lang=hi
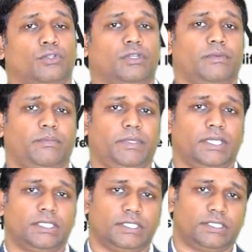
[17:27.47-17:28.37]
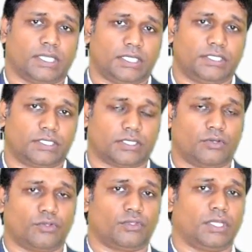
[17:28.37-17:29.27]
तो कभी पी चार्ज
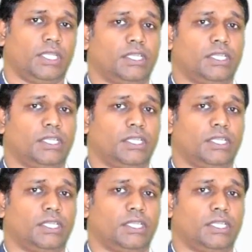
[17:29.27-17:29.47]
डिस्काउंट होता